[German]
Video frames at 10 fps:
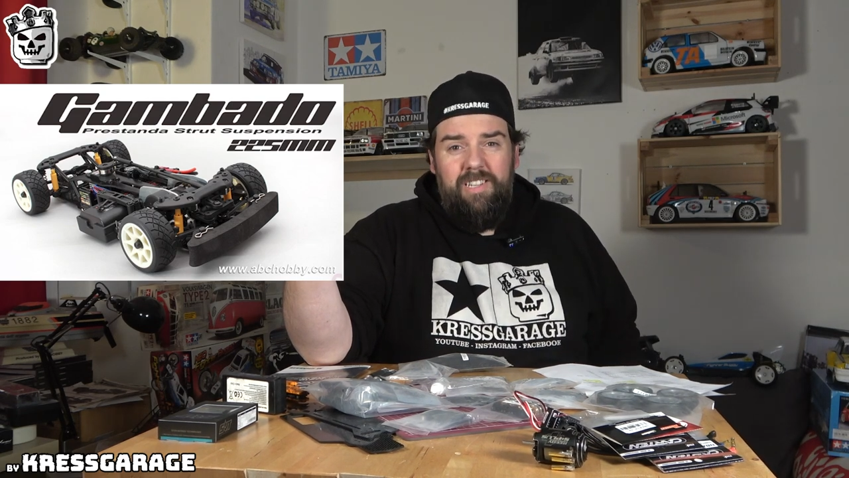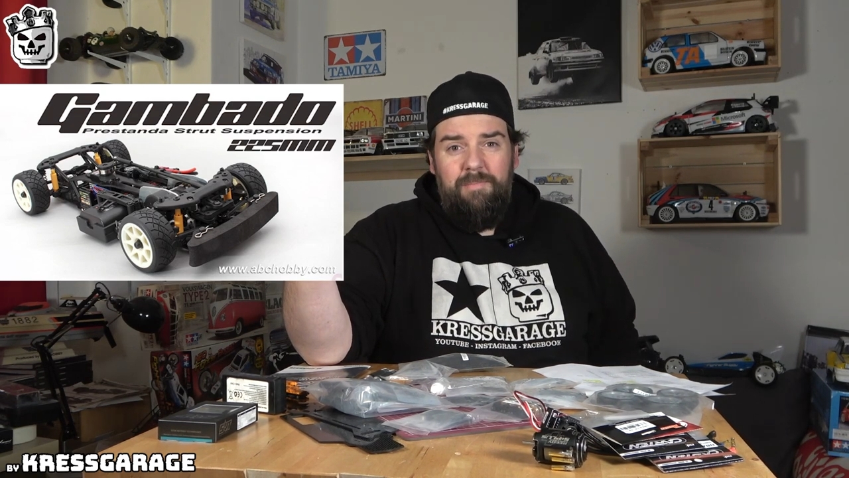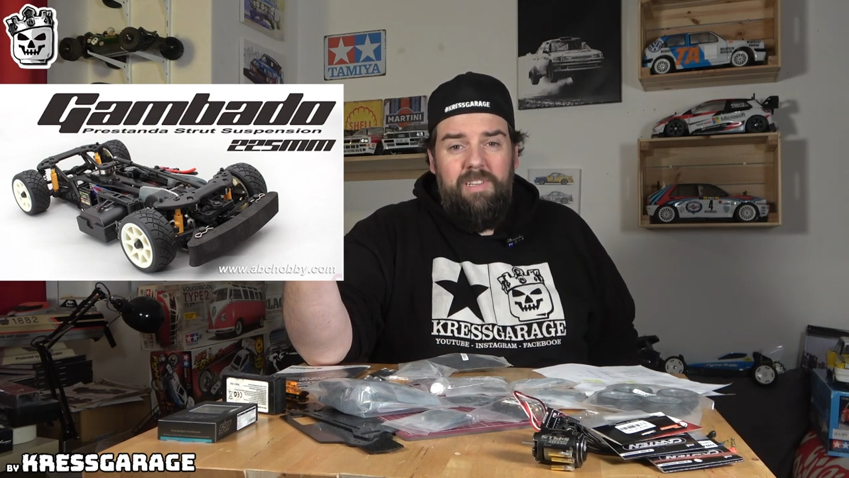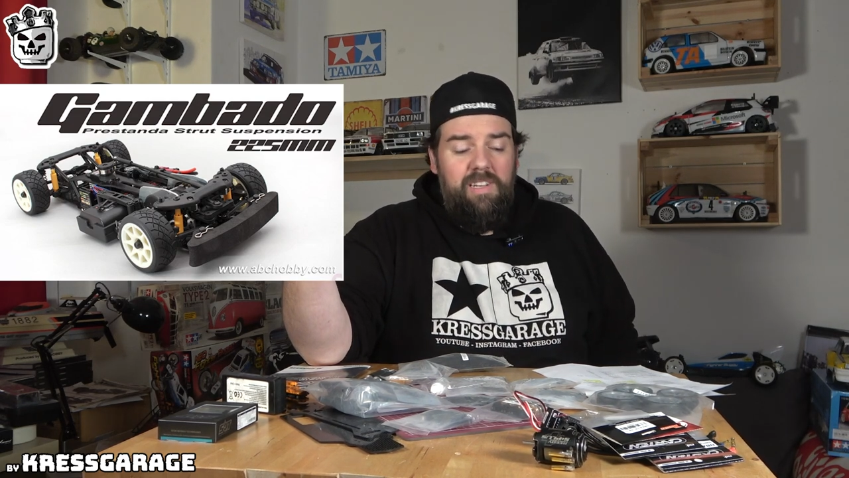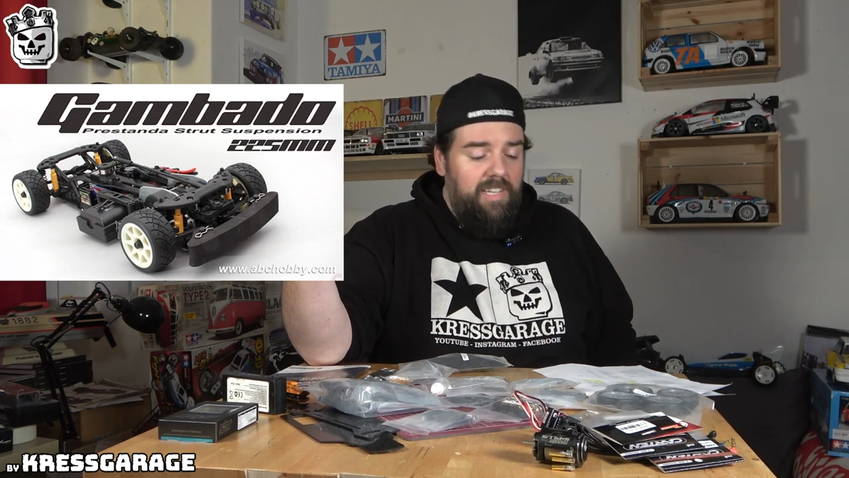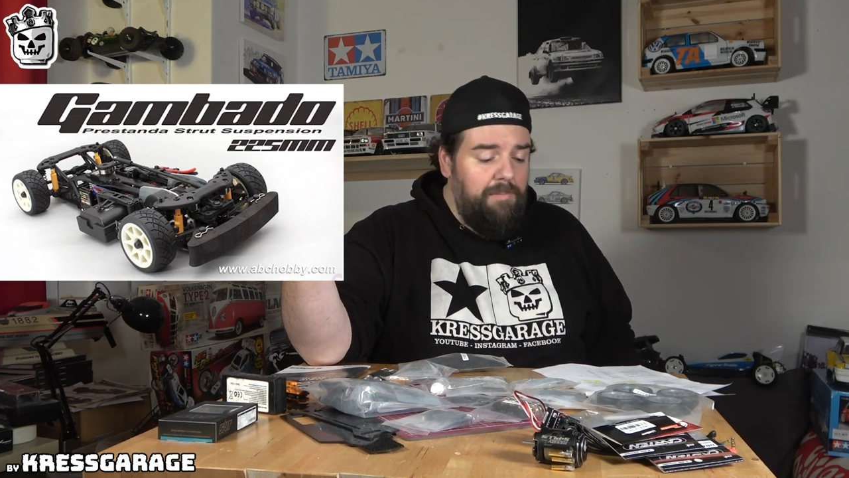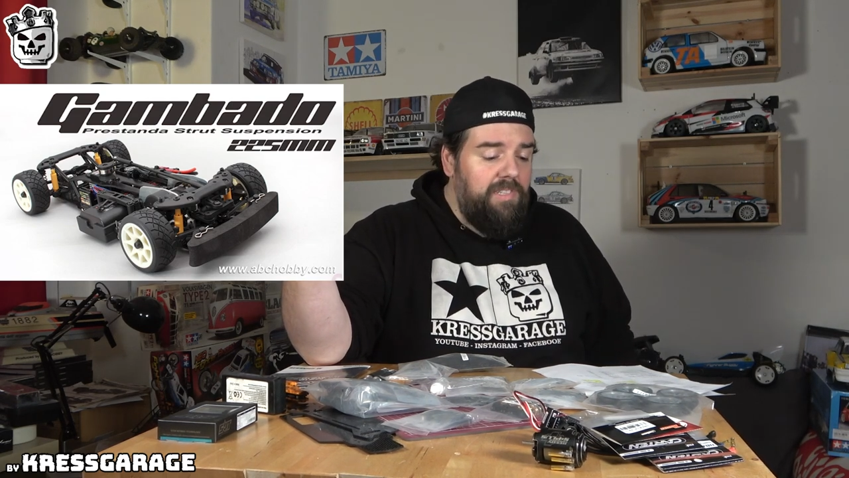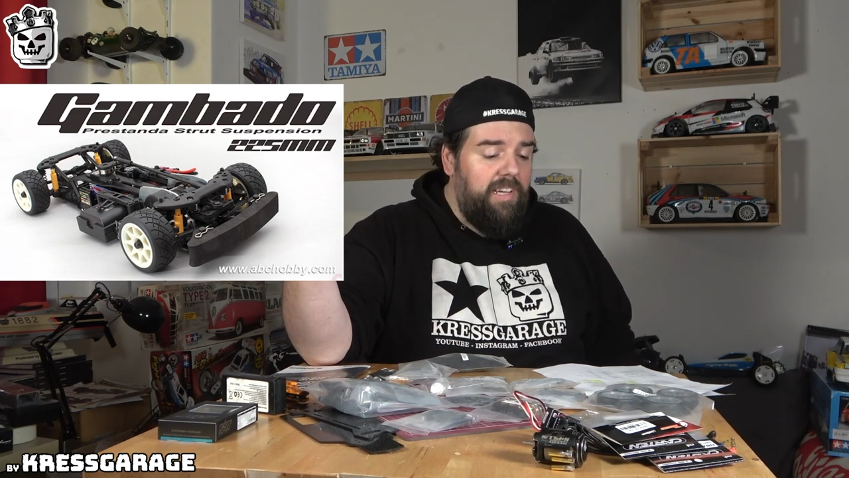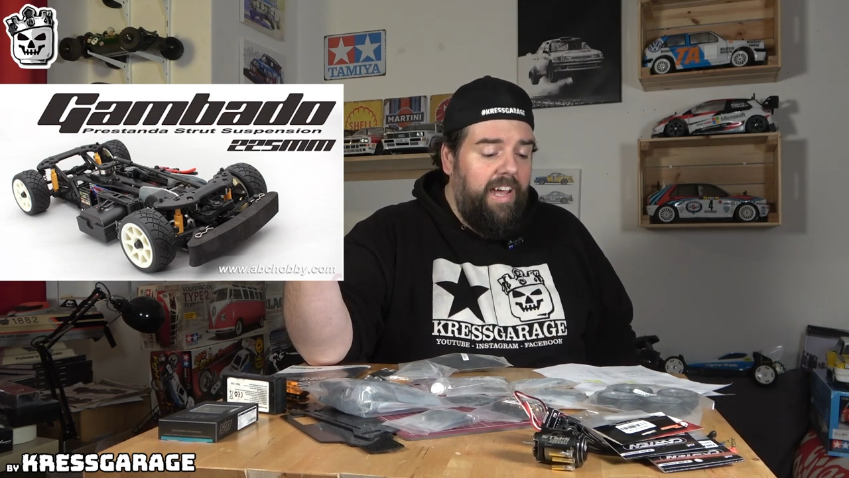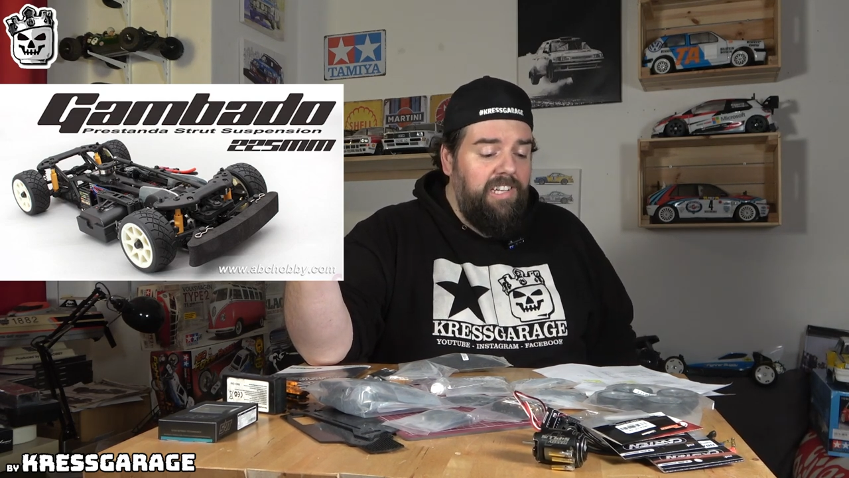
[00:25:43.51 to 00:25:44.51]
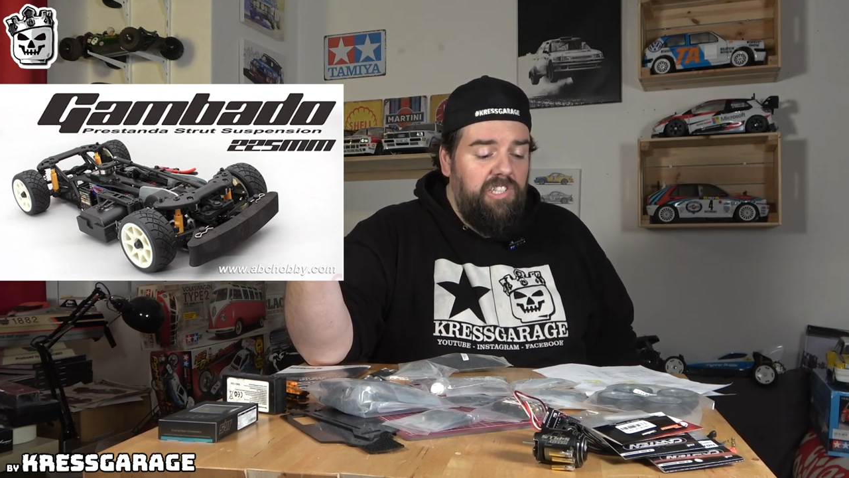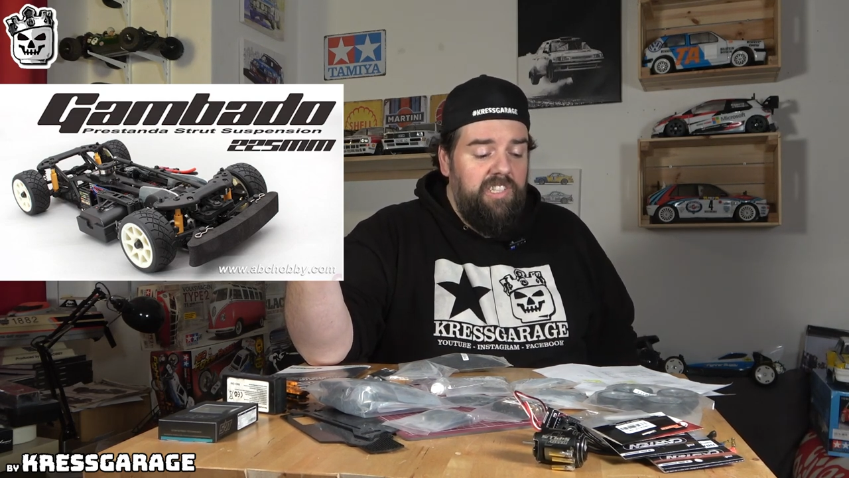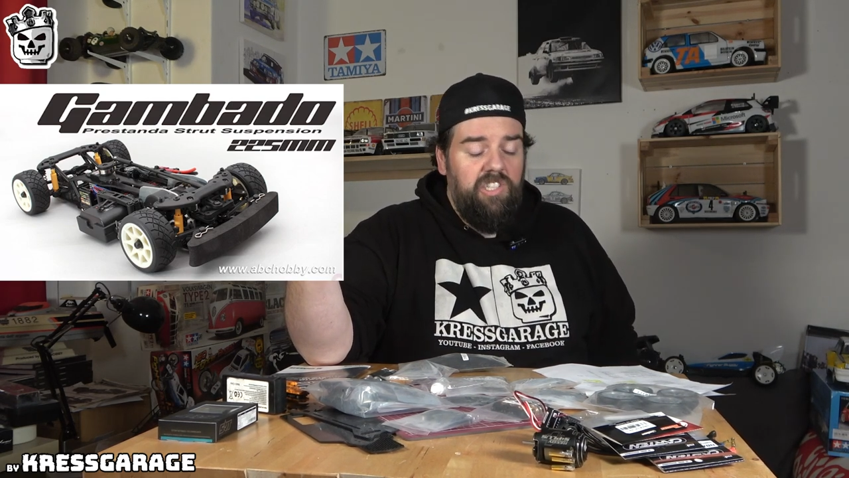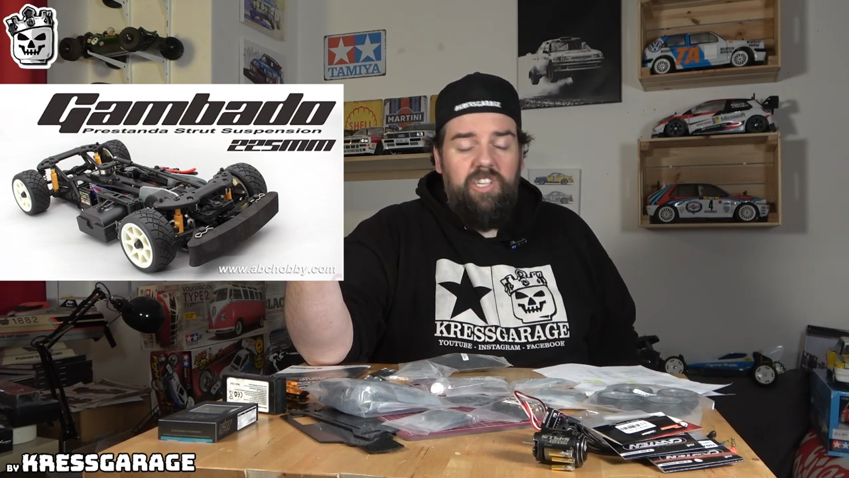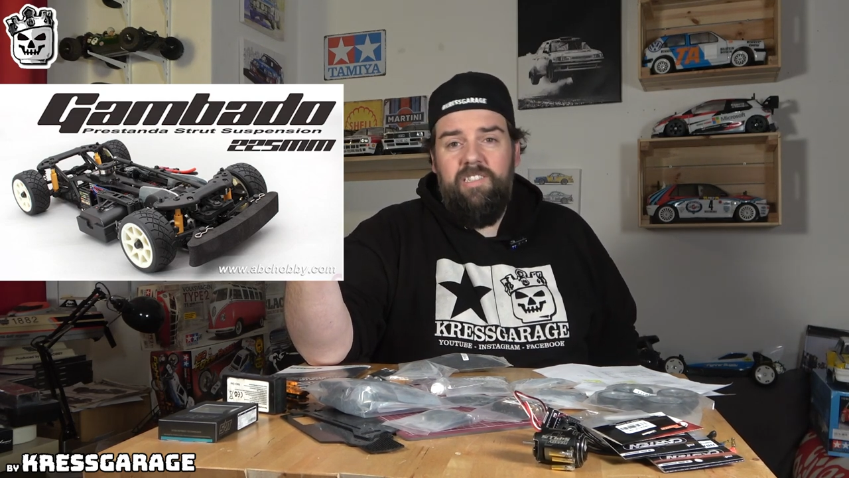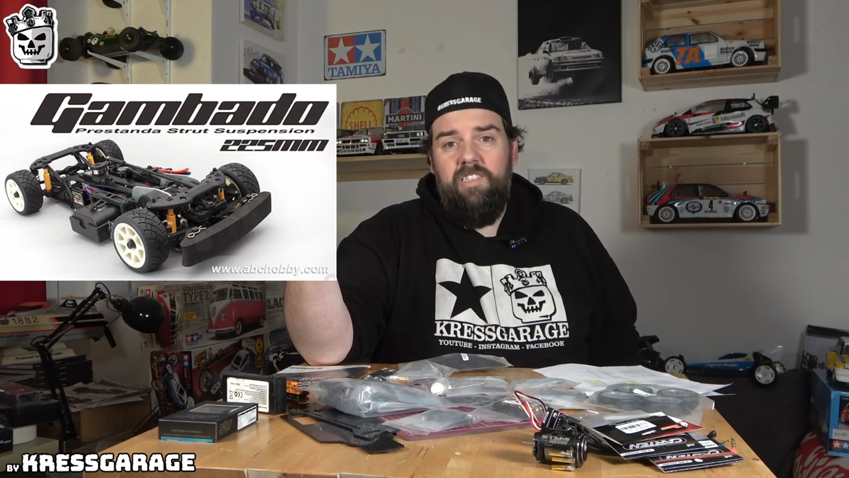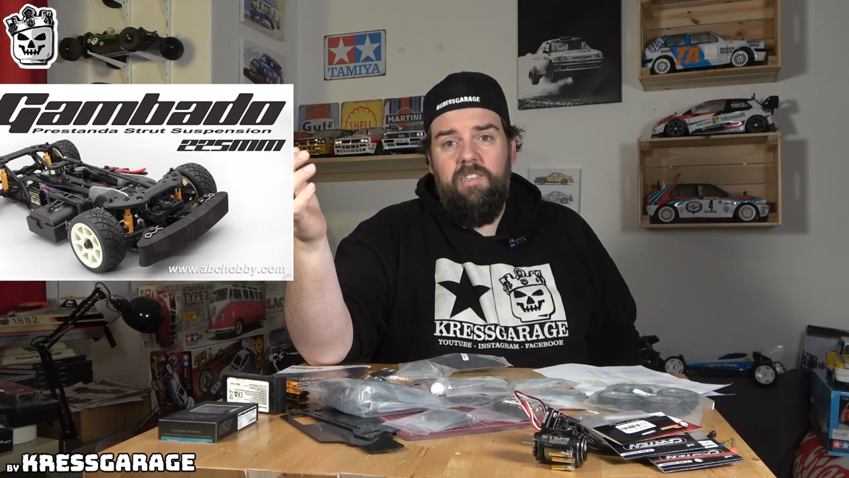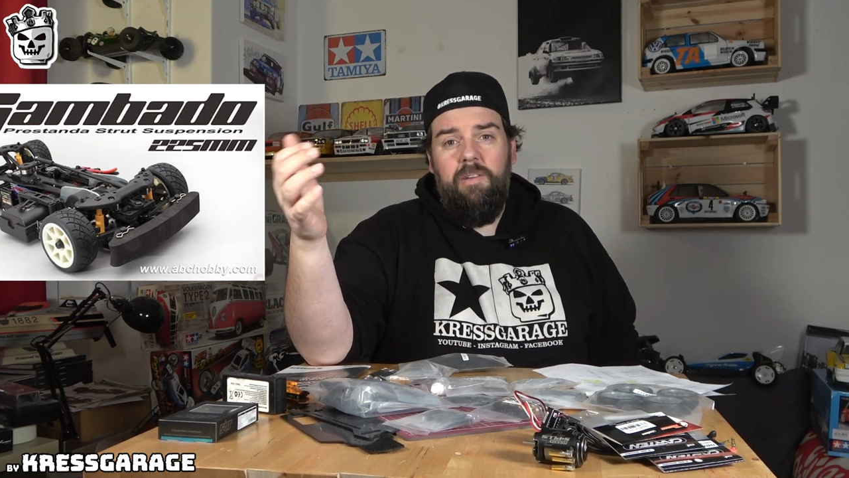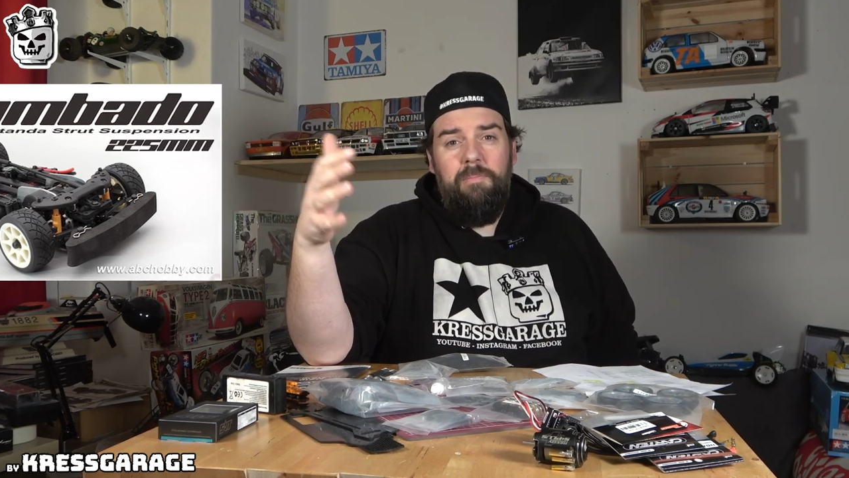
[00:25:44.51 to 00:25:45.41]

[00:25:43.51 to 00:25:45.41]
Tamiya gibt es Einstiegschassis